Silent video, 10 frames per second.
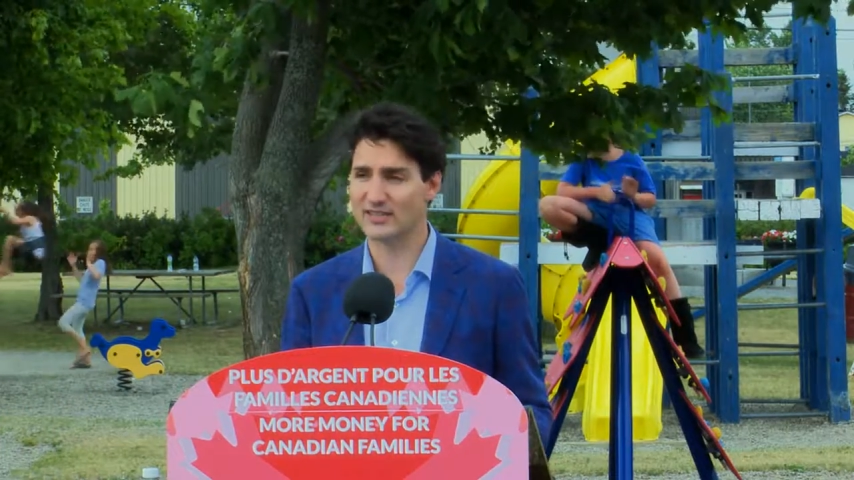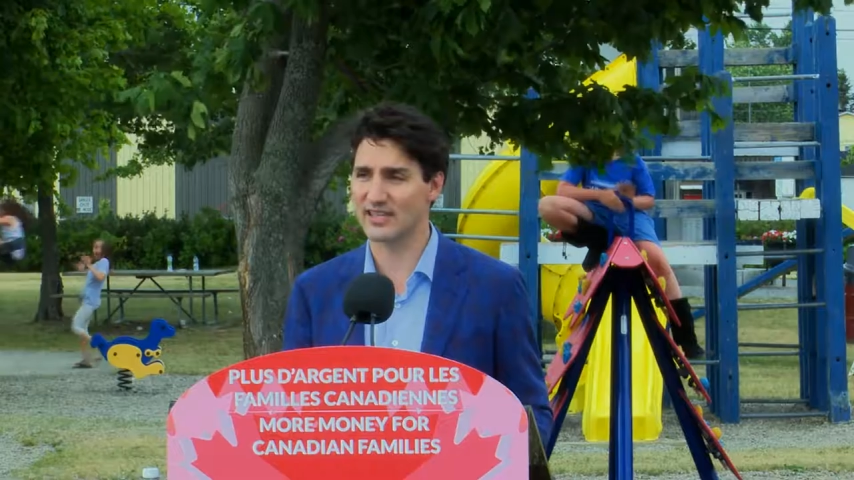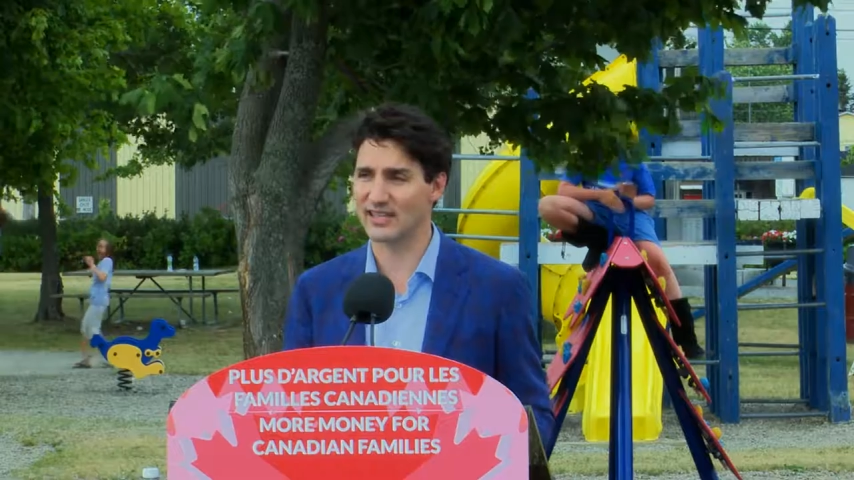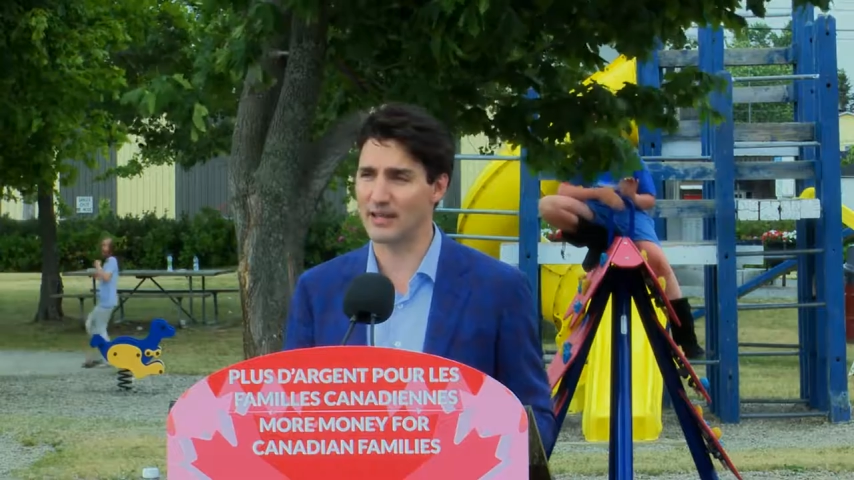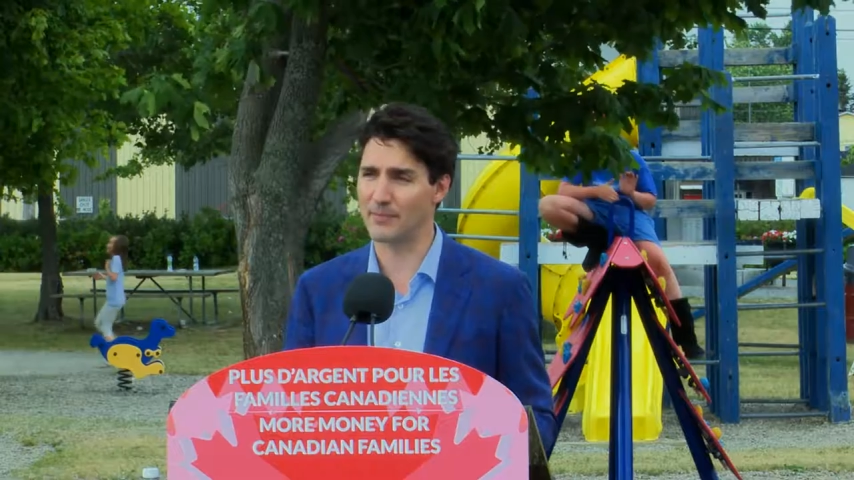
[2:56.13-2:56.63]

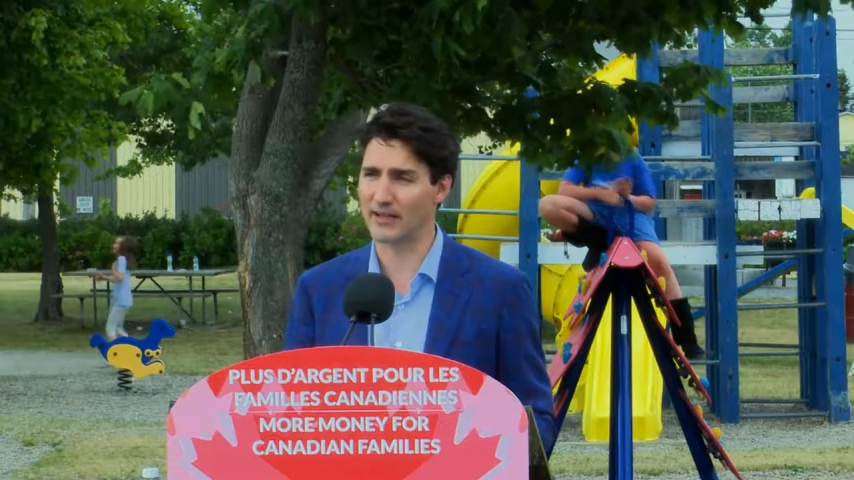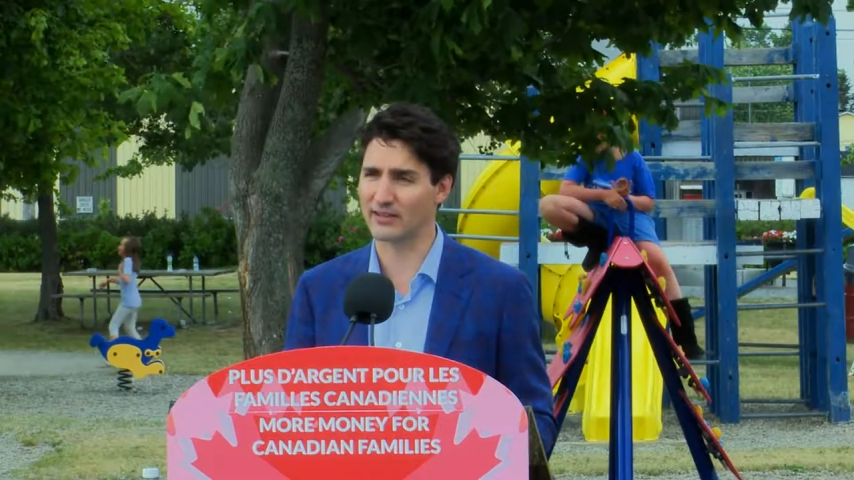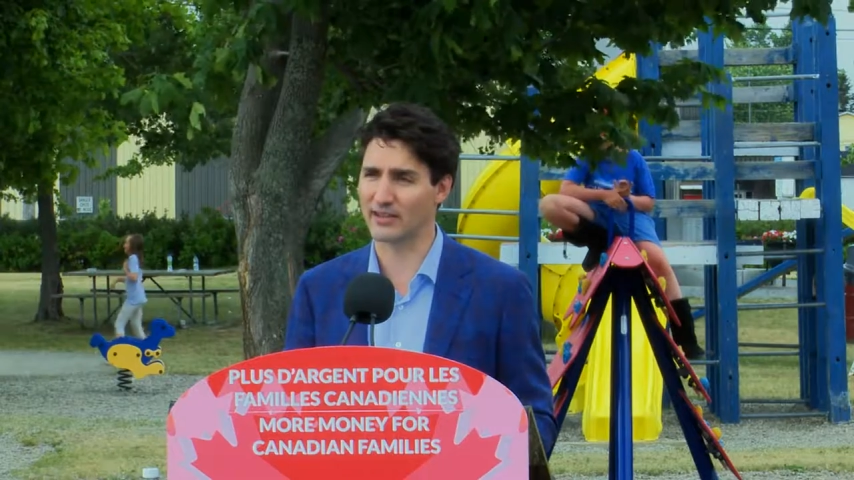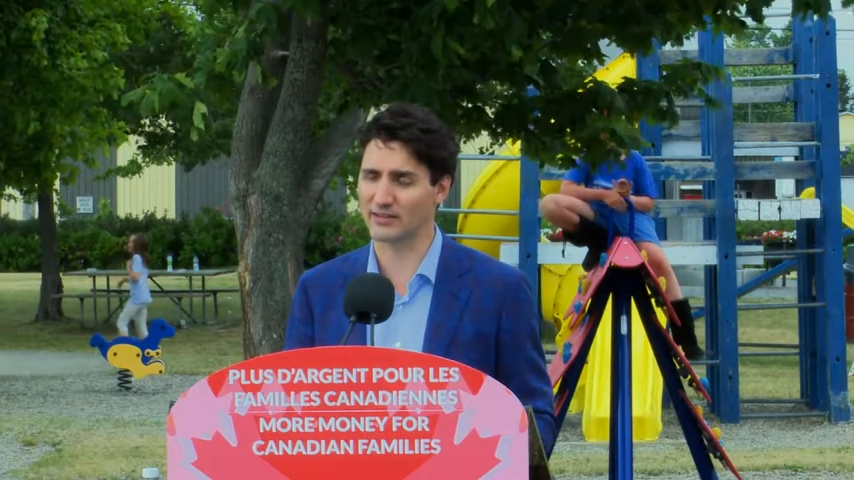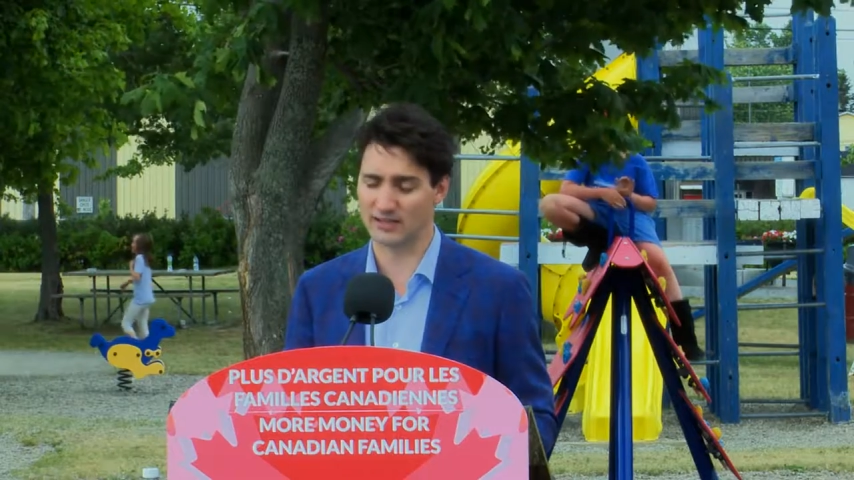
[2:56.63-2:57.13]
cette
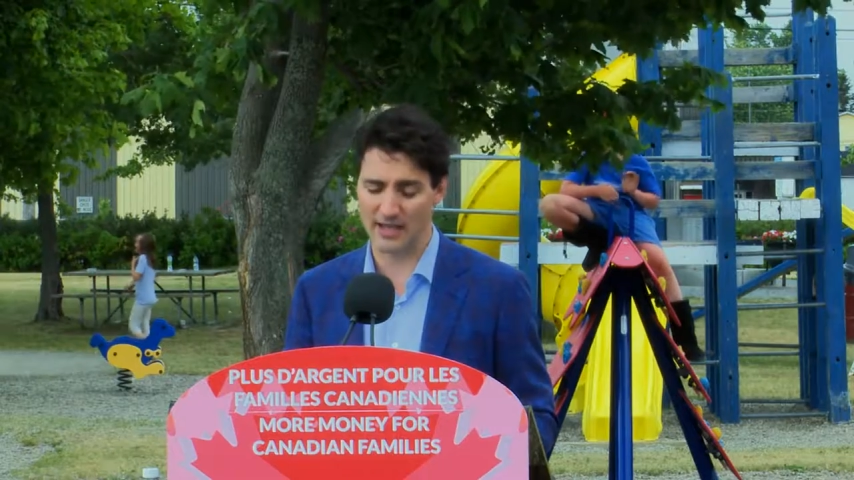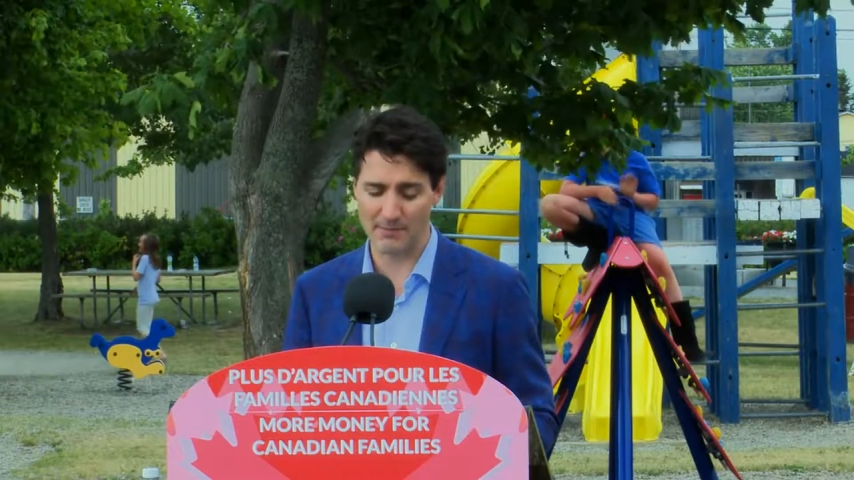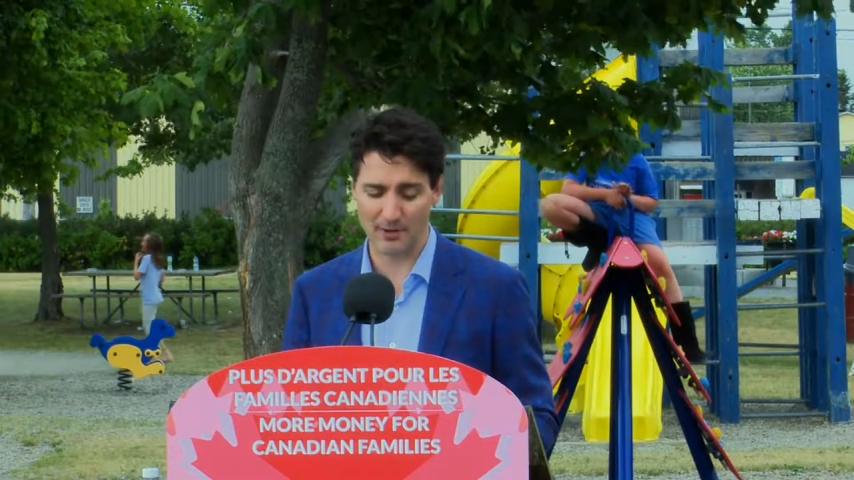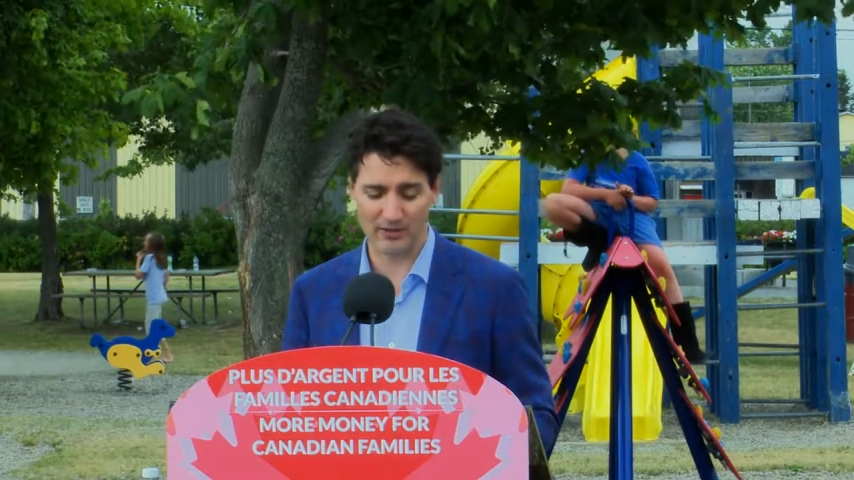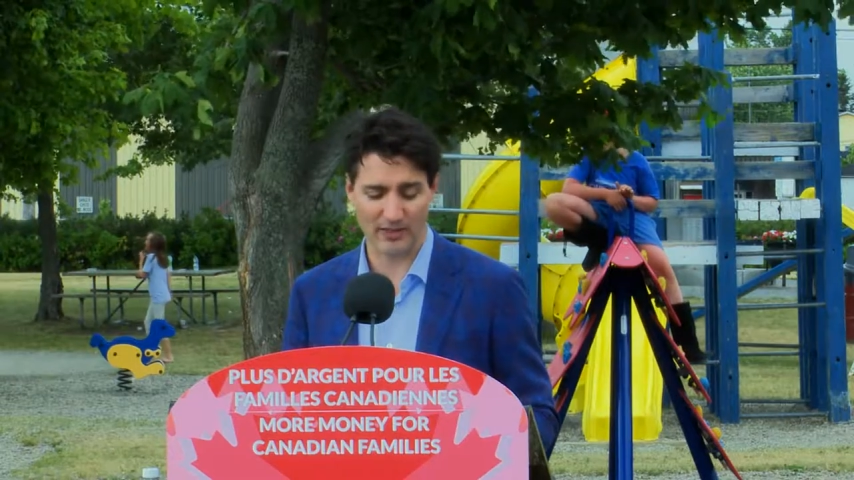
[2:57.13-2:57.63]

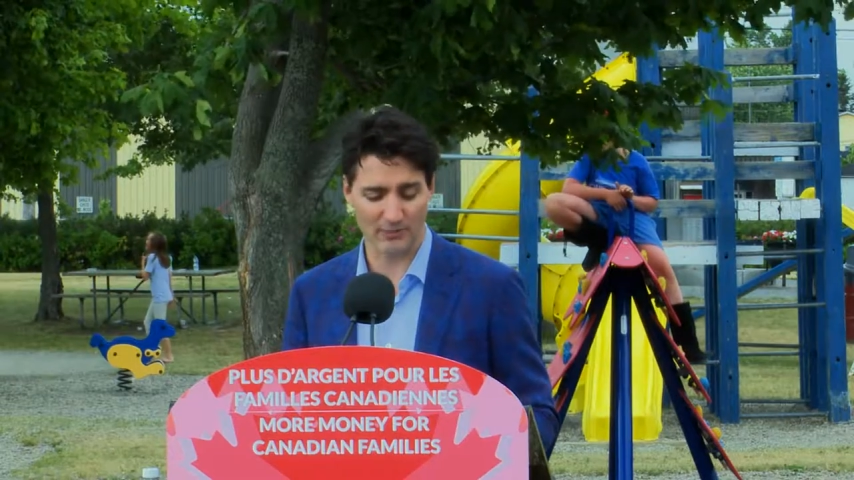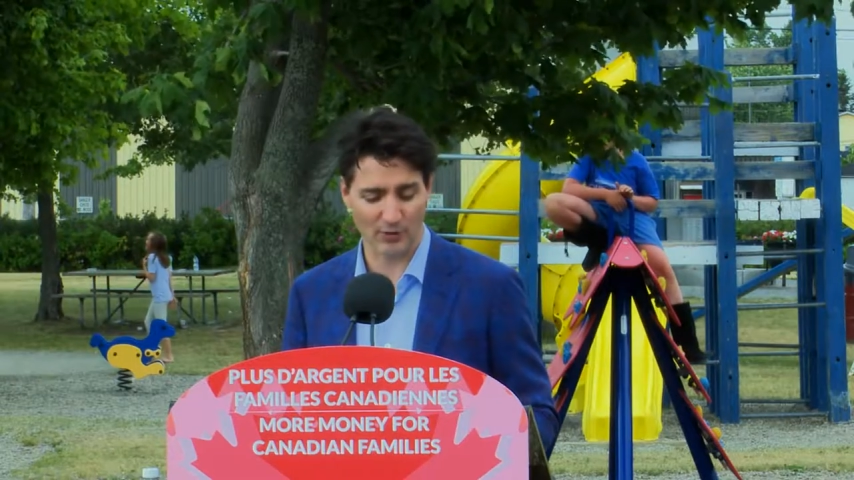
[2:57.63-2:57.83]
importante